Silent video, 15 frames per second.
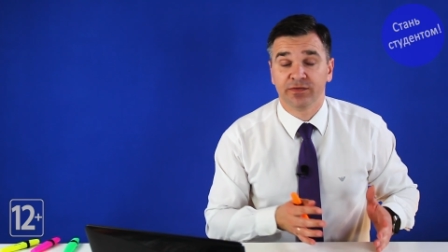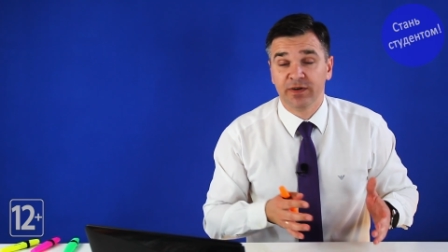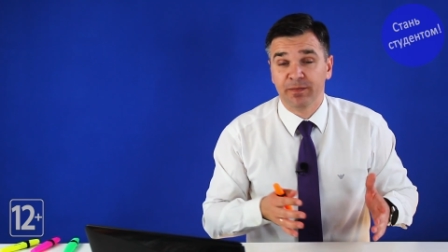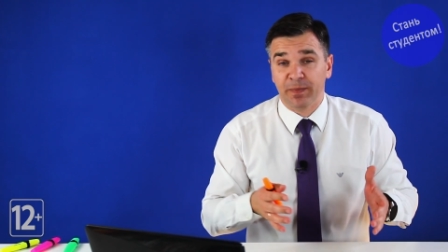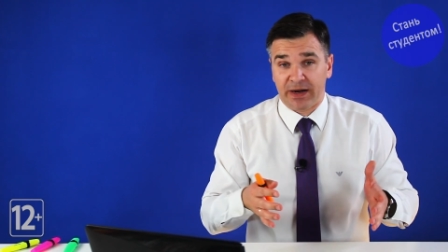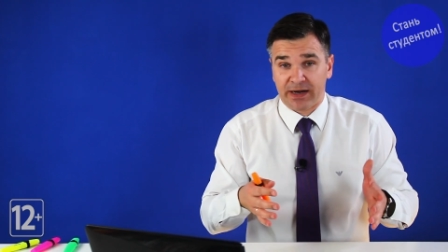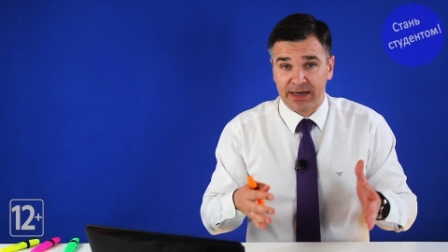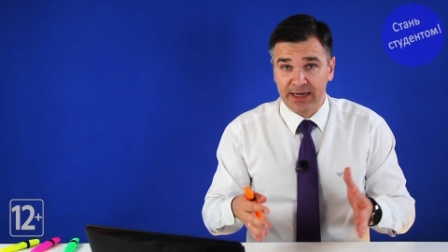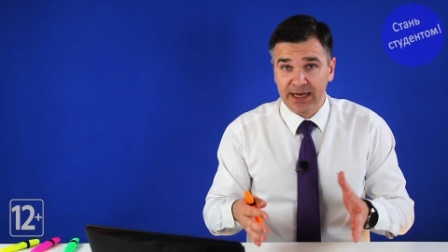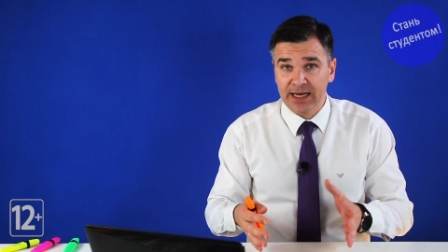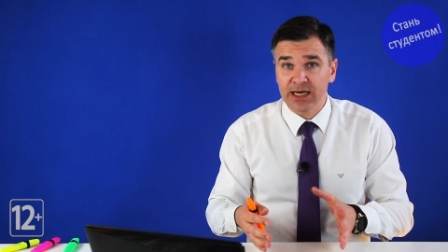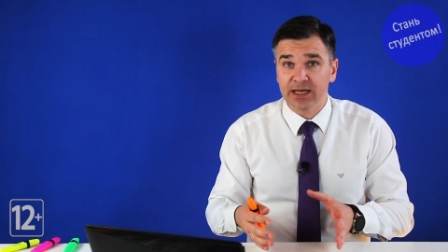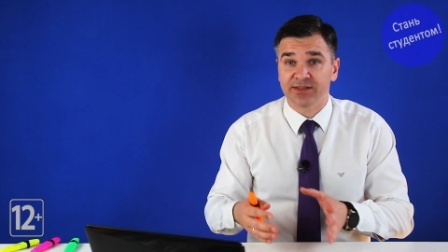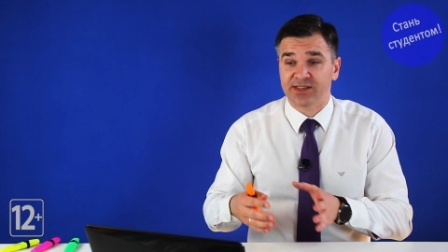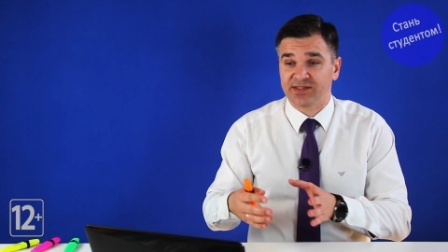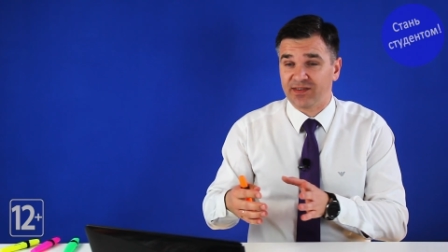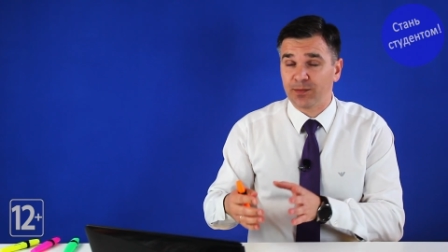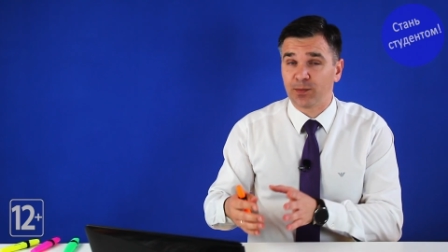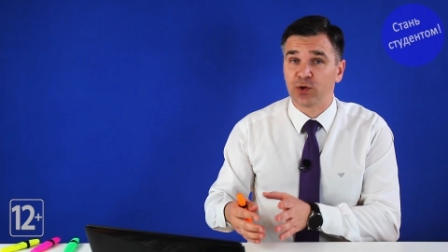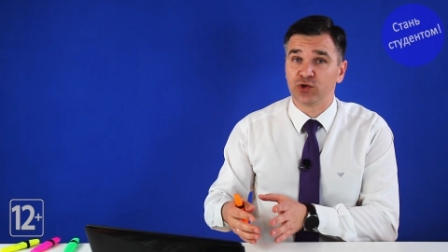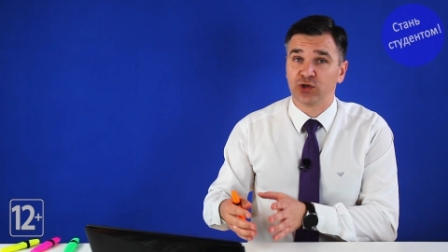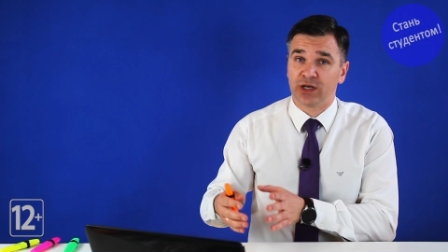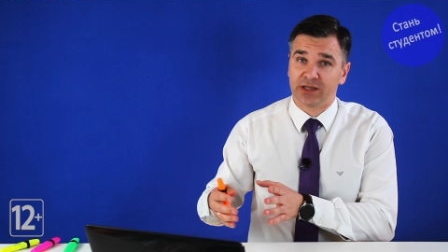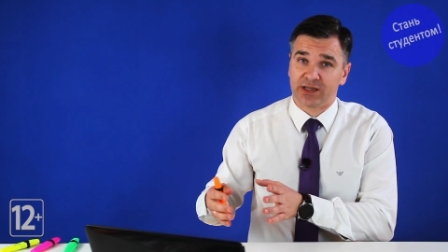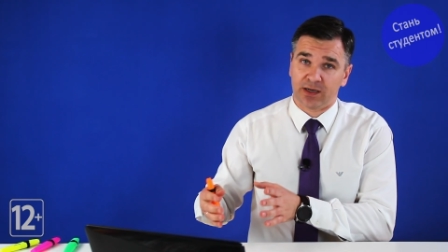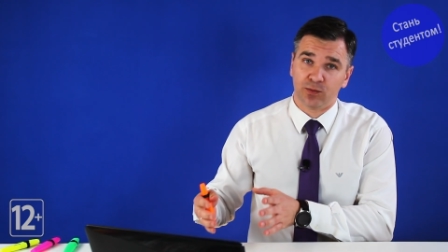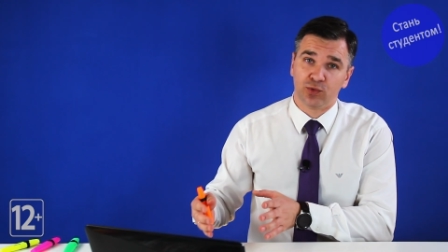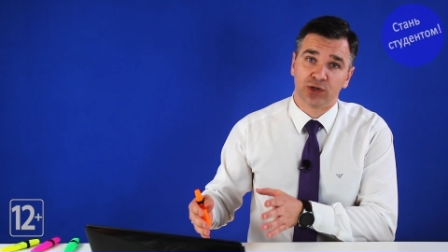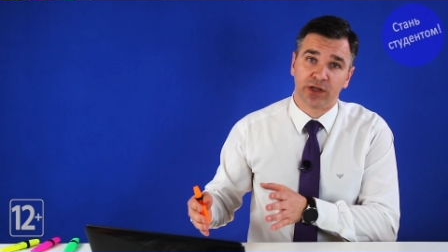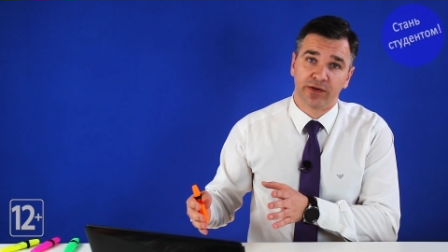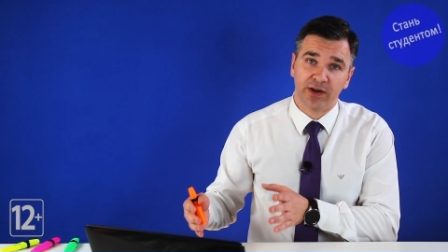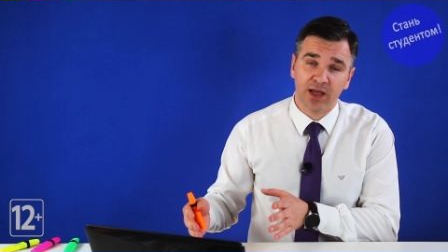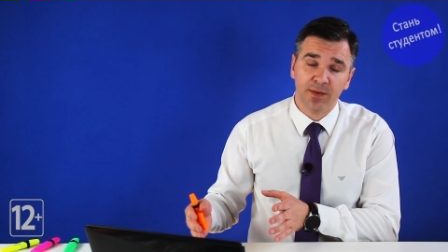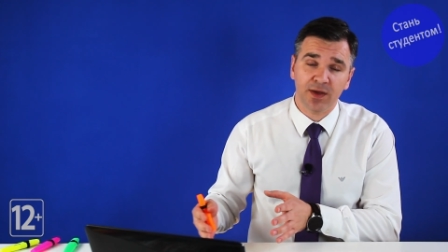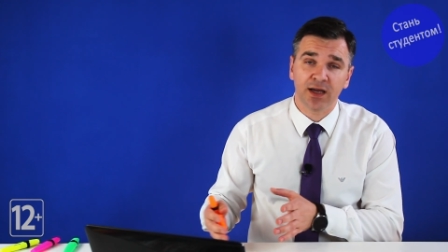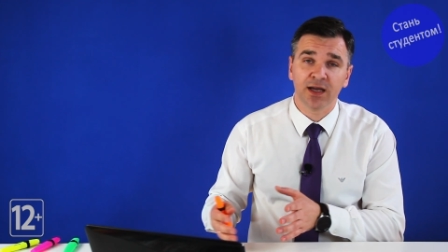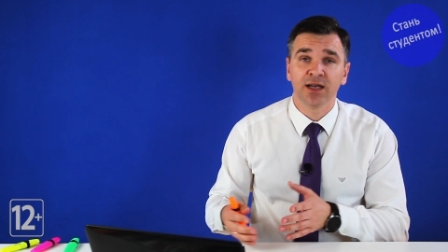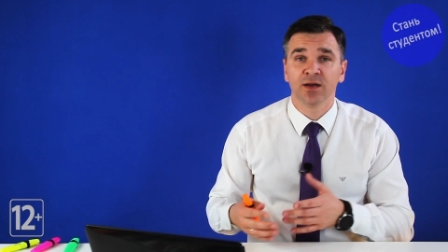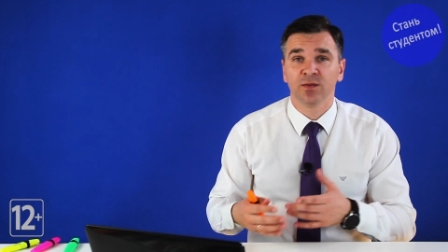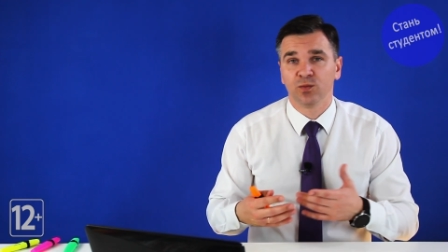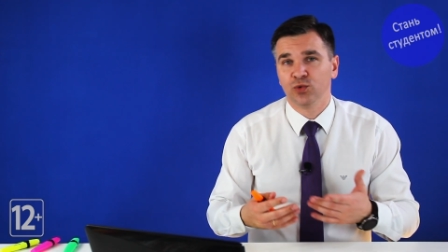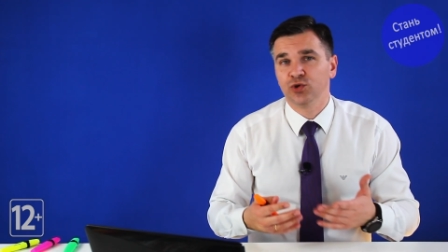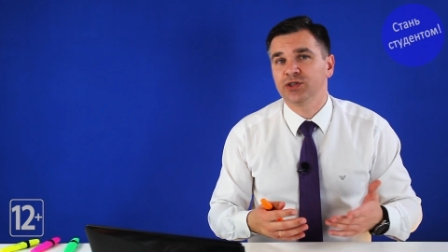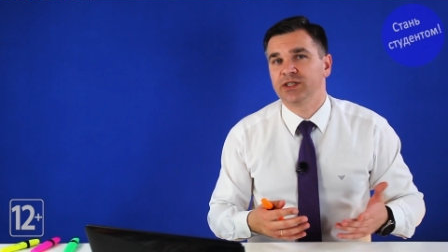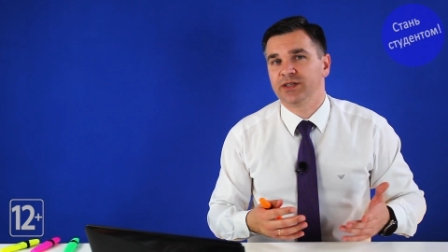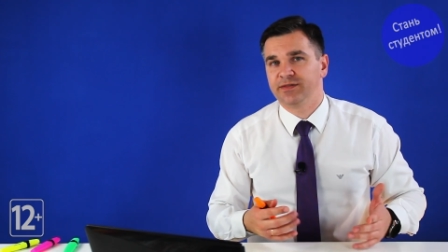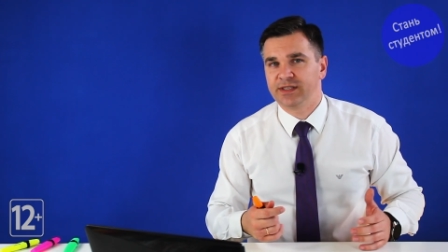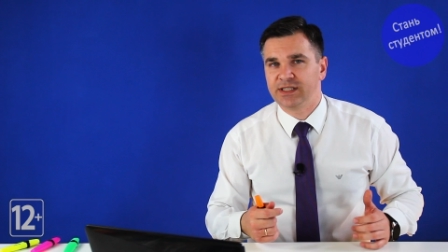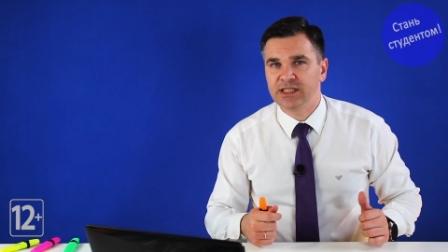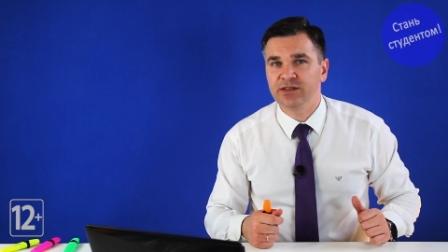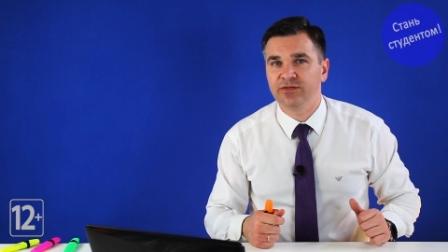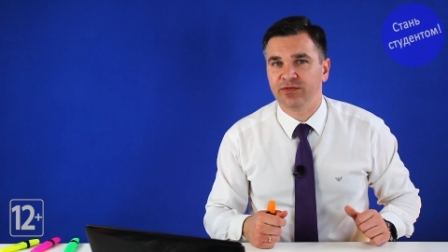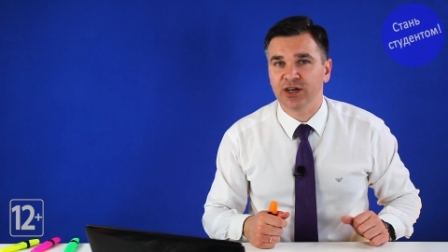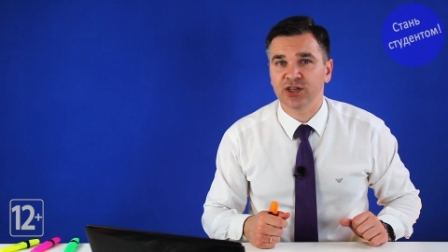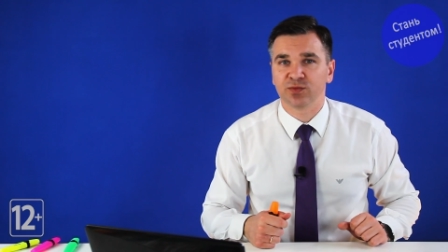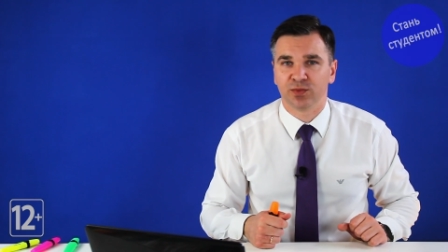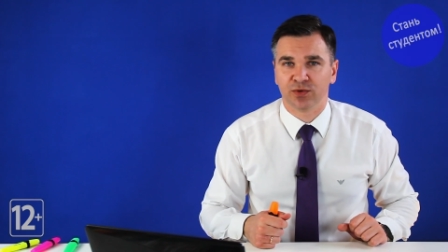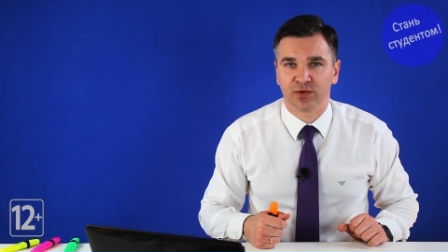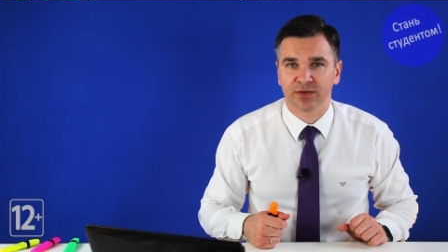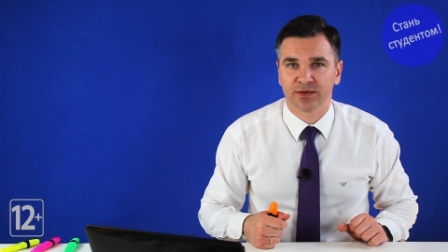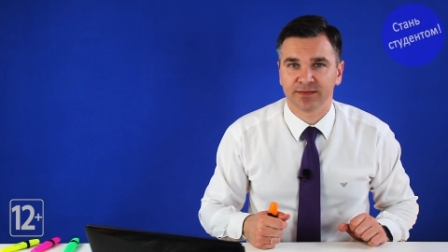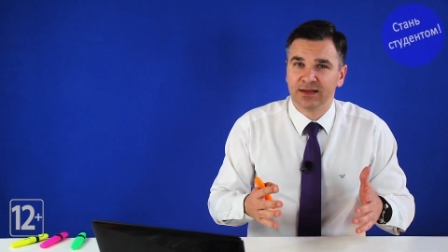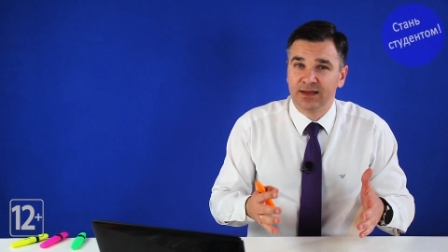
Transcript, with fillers: и вы параллельно в свободное от работы время можете вести ваш блог.